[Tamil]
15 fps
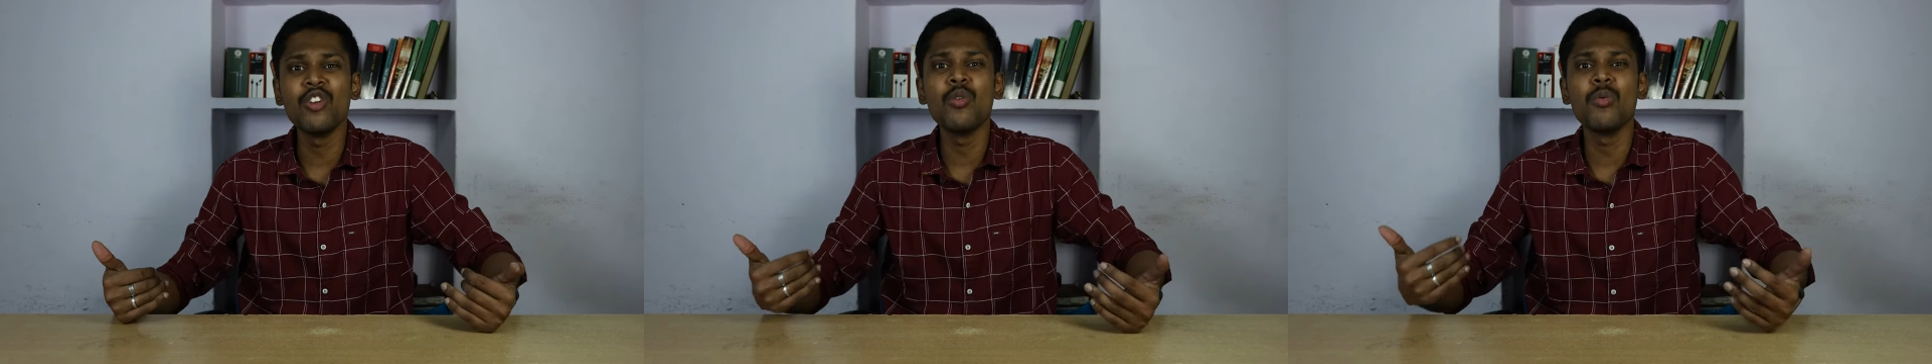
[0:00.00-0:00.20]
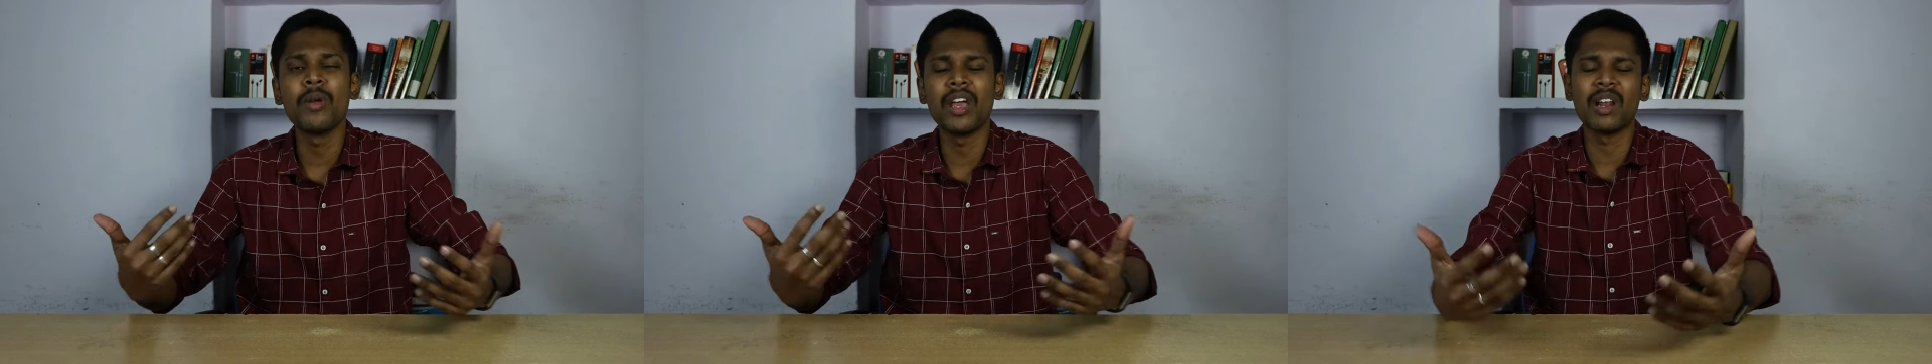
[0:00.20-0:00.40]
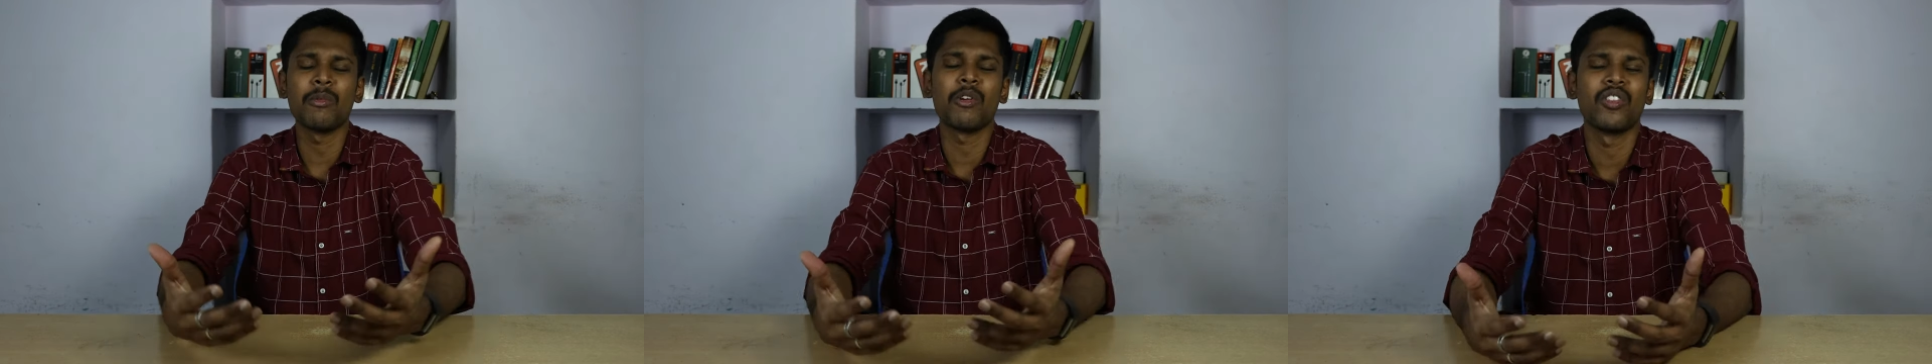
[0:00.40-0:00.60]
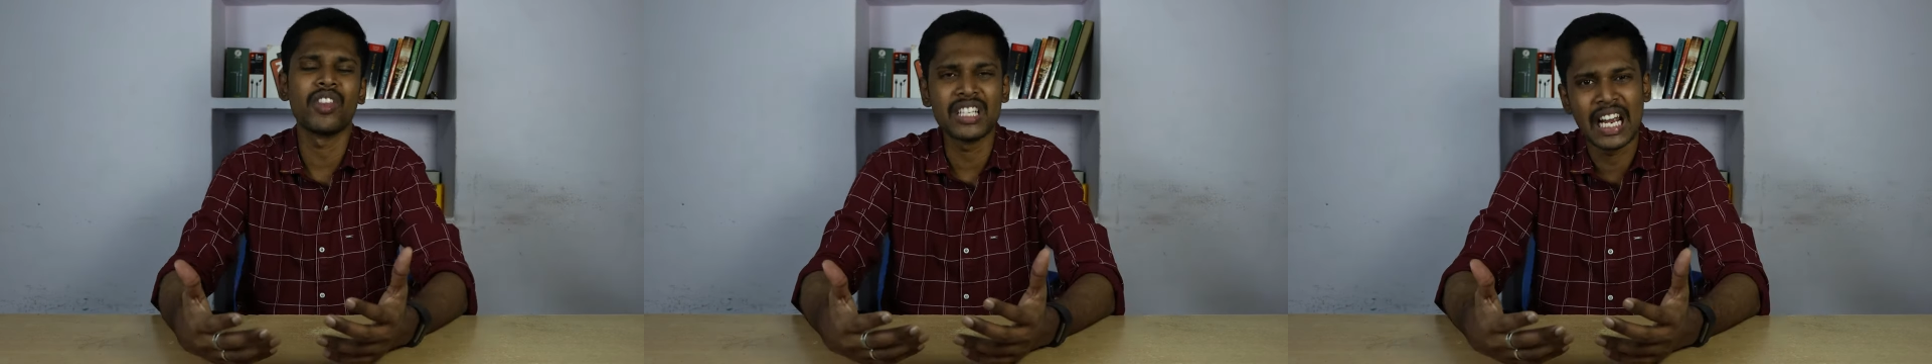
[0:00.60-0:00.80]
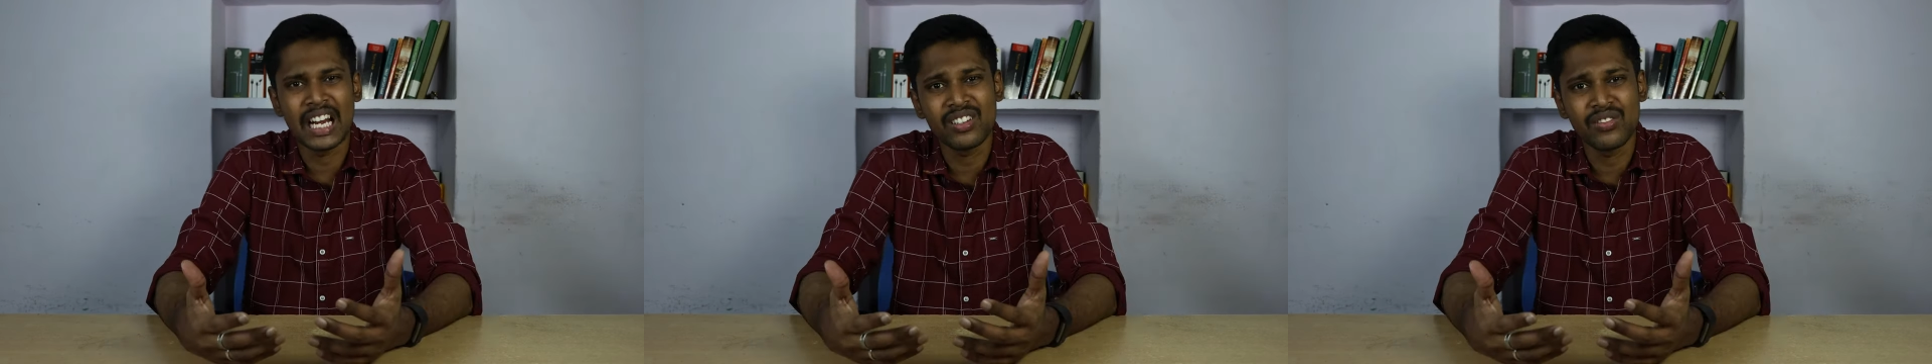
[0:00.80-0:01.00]
எதுவுமே நமக்கு
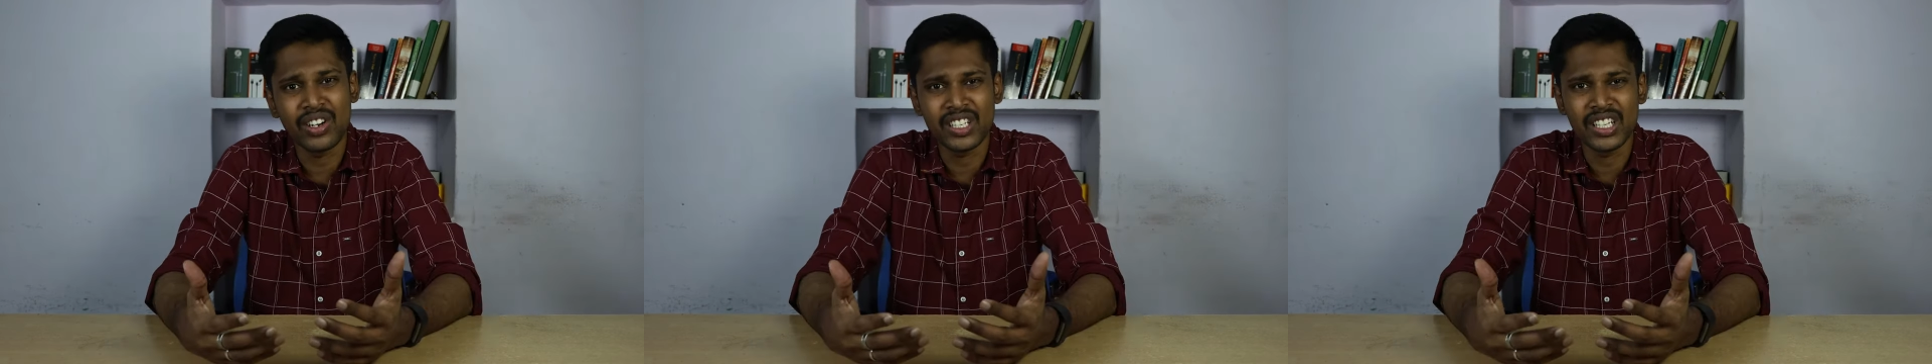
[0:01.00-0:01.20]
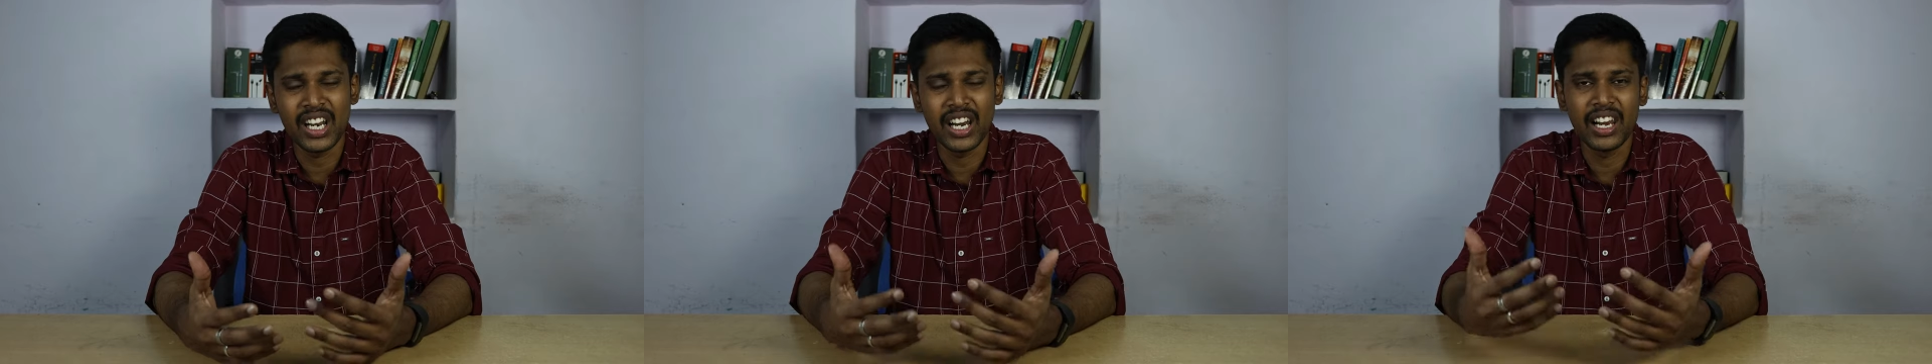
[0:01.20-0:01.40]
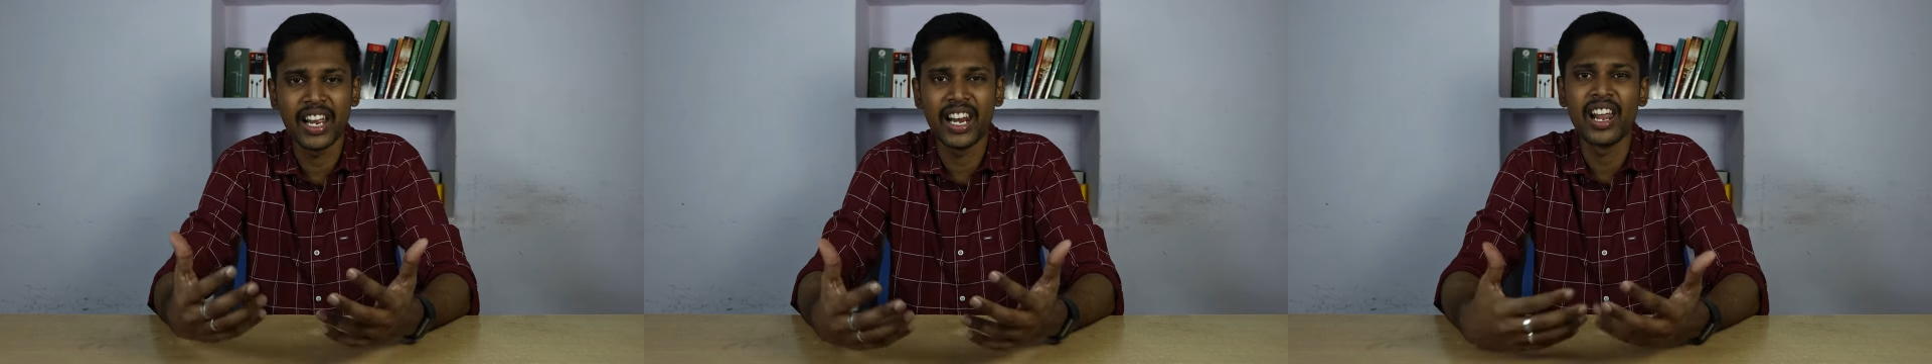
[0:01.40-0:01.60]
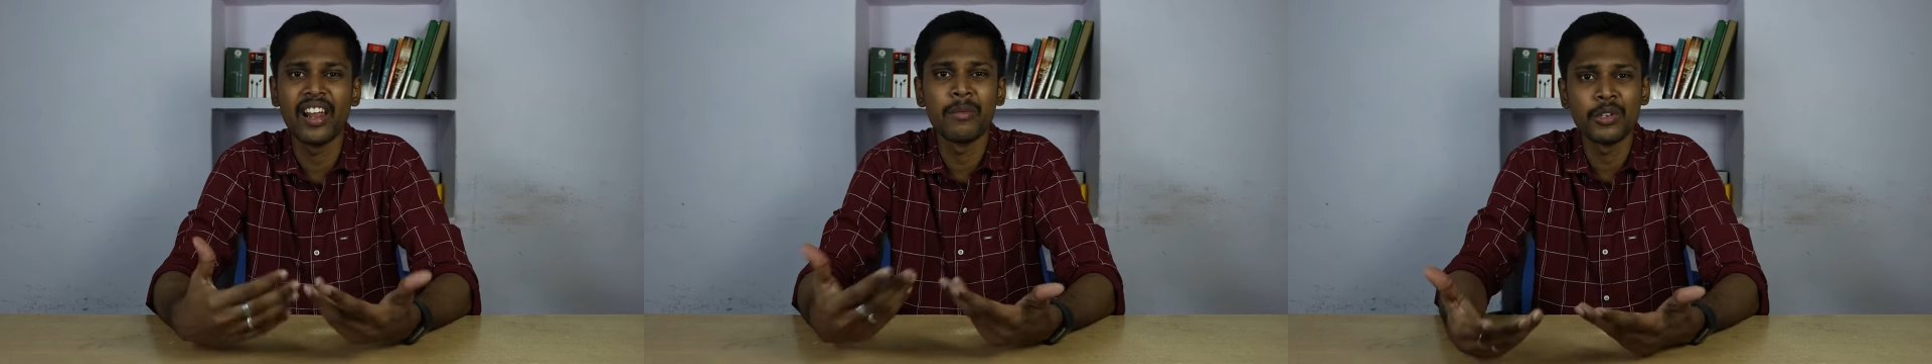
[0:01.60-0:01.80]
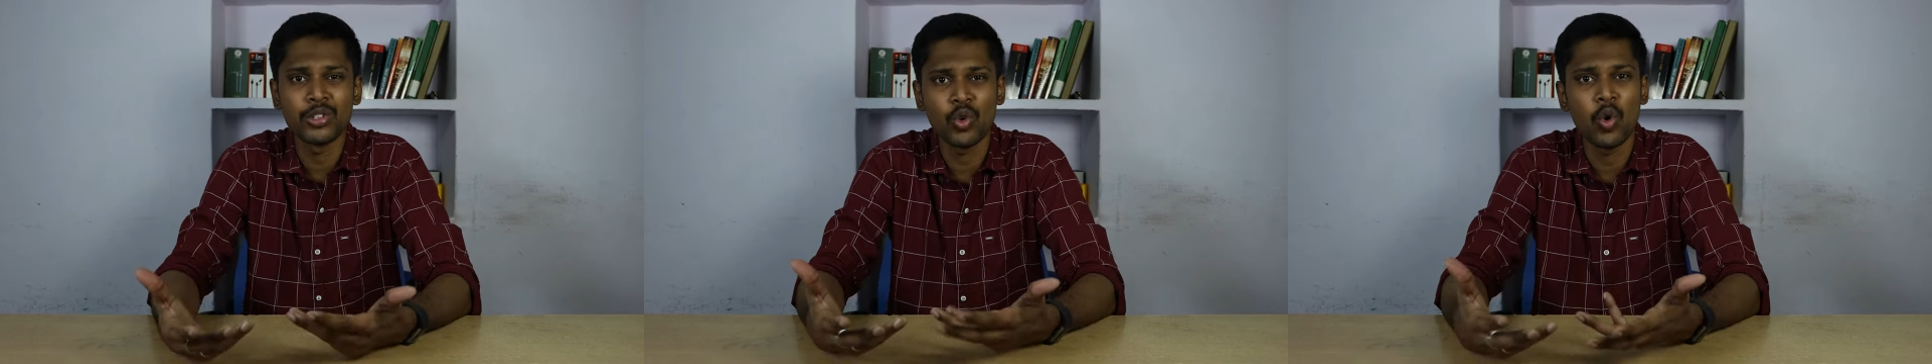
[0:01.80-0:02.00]
வந்து சாட்டிஸ்ஃபேக்ஷனாக இல்லை
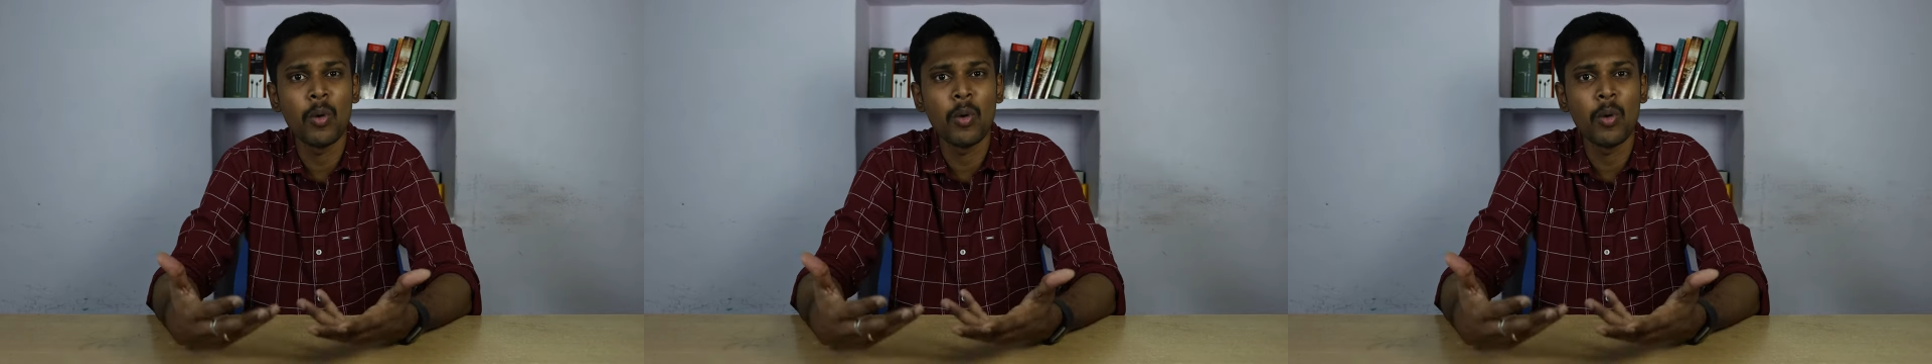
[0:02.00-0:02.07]
எல்லாருமே